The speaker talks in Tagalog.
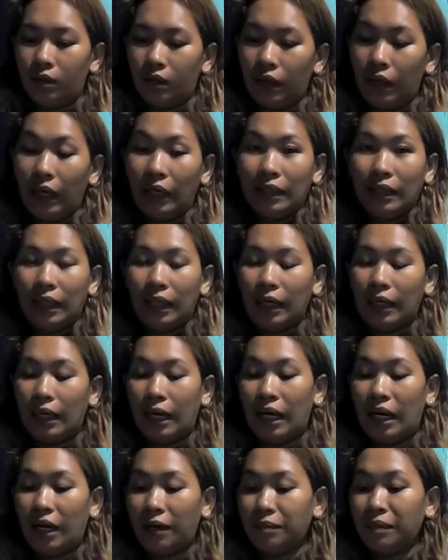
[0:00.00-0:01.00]
lately,
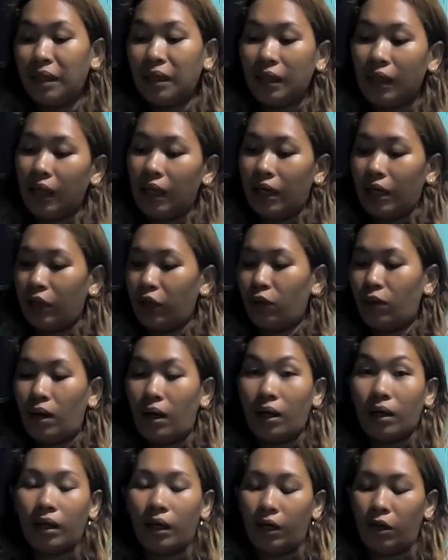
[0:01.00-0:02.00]
nalab na nila yung
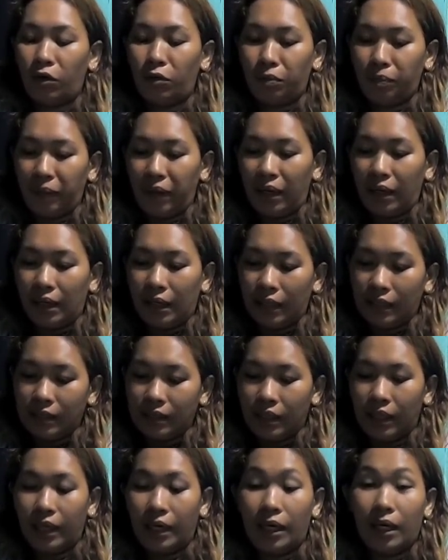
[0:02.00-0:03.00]
aking lumpia guys.
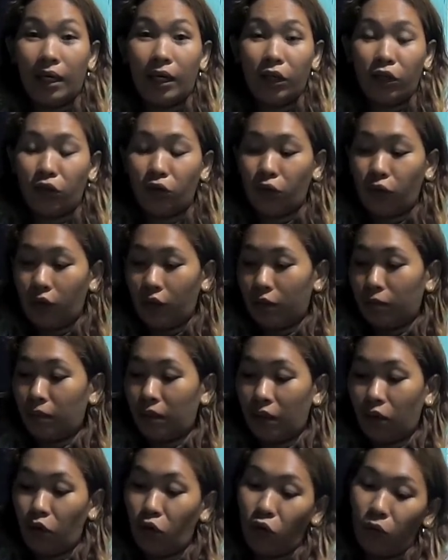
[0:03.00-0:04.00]
Kaya ngayon ulit
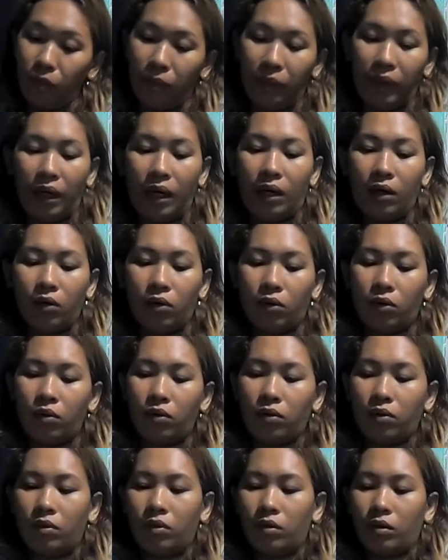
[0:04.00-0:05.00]
maglulumpia ako.
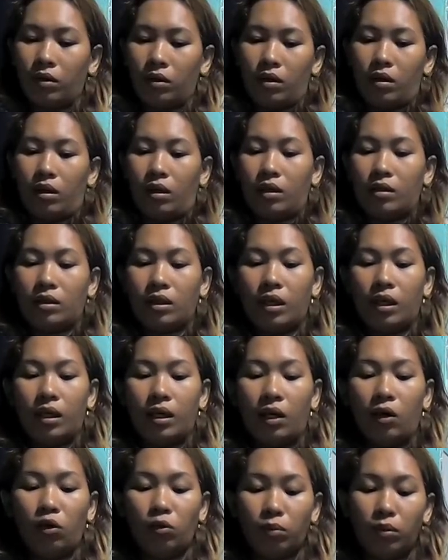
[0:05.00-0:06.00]
Kasi
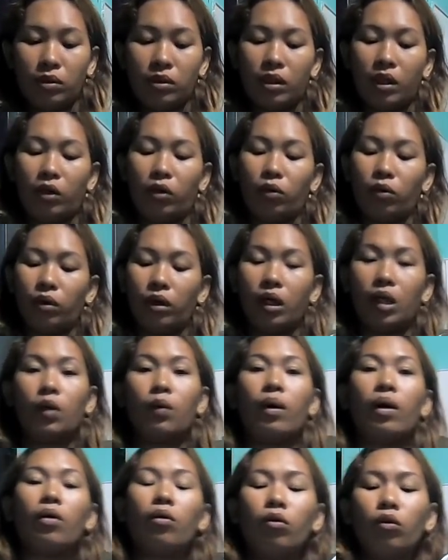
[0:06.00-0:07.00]
naubos na yung
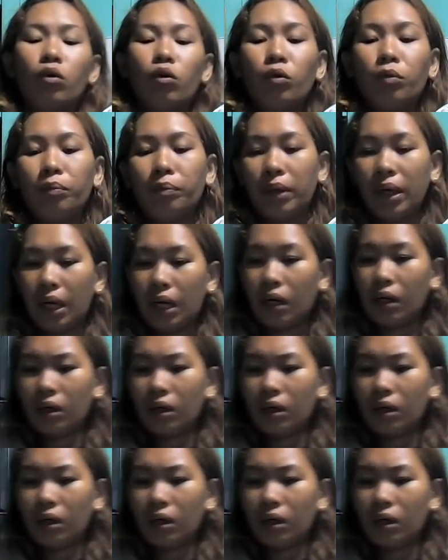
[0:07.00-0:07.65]
ginawa kong lumpia.